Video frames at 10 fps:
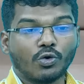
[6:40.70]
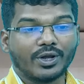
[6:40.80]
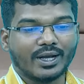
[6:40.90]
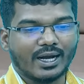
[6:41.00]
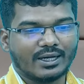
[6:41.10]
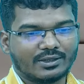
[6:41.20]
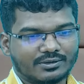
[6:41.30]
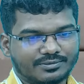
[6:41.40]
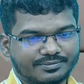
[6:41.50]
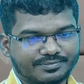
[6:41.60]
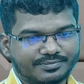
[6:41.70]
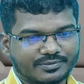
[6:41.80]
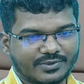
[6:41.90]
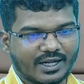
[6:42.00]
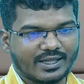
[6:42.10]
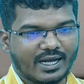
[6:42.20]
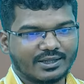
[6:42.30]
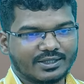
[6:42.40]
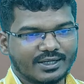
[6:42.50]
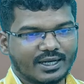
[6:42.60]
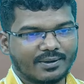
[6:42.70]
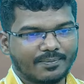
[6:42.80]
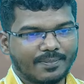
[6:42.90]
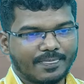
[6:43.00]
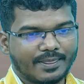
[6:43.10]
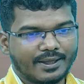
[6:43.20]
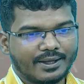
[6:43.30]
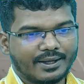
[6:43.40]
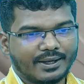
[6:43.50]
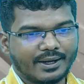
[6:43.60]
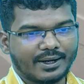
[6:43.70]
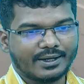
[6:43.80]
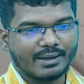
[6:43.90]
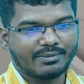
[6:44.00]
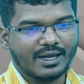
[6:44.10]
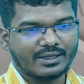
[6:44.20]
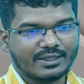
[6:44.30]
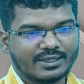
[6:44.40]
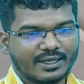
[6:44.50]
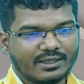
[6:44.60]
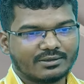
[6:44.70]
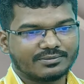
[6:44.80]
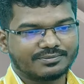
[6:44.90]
उड का जरा ध्यान दीजिएगा रेट आप ध्यान दीजिएगा